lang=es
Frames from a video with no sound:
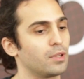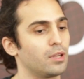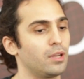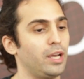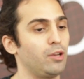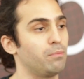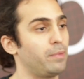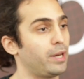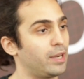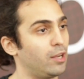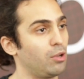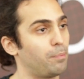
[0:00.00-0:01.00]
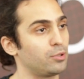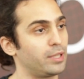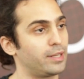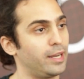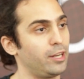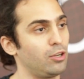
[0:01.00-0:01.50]
en un mercado
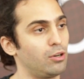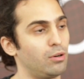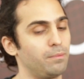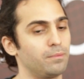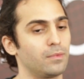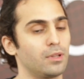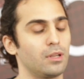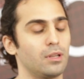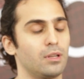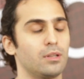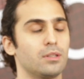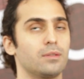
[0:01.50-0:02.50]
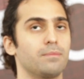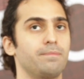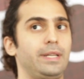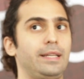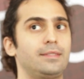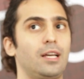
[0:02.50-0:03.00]
hipotecario
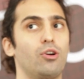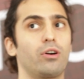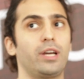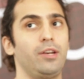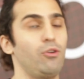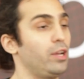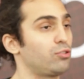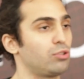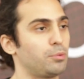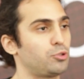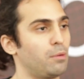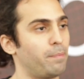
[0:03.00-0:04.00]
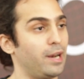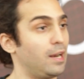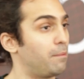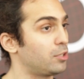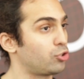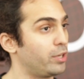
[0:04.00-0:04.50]
es algo que no es una opción para la
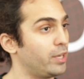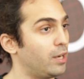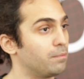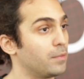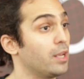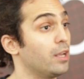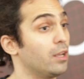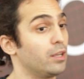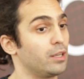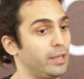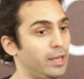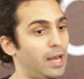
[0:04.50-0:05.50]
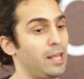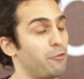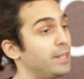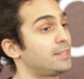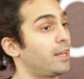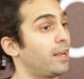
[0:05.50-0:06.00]
mayoría, a
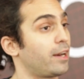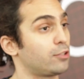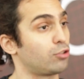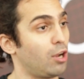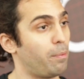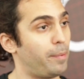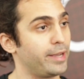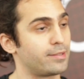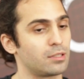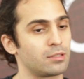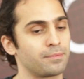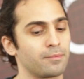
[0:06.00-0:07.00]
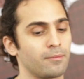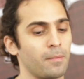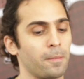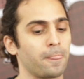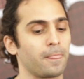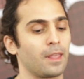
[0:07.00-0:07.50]
diferencia del resto de los países.
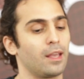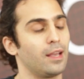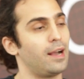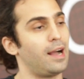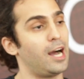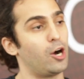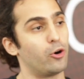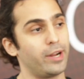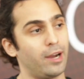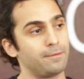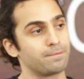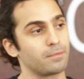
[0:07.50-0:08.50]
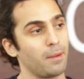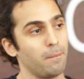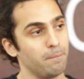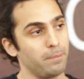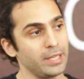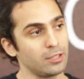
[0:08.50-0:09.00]
Ahora,
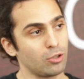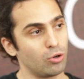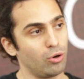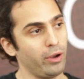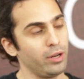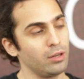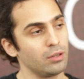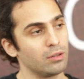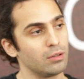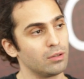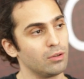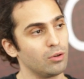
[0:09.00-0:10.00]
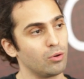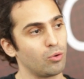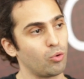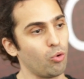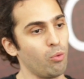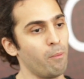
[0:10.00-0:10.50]
Bitcoin
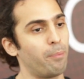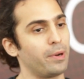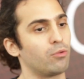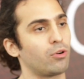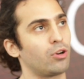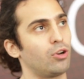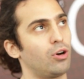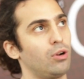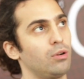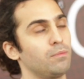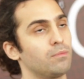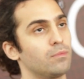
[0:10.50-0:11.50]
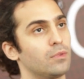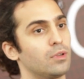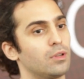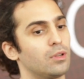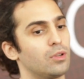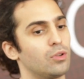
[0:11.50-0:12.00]
cumple un rol,
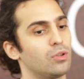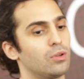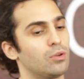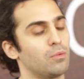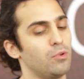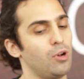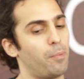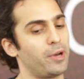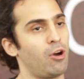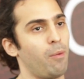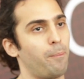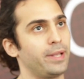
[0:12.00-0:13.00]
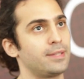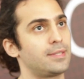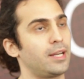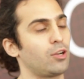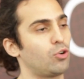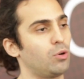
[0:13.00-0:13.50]
lo podríamos
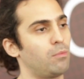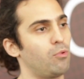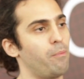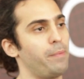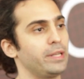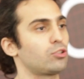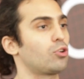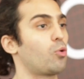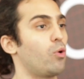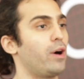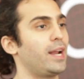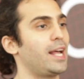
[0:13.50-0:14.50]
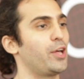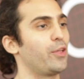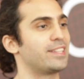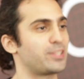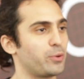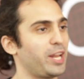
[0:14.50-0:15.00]
pensar como un metro cuadrado
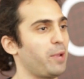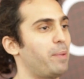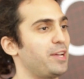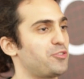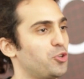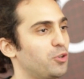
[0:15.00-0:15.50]
del ciberespacio,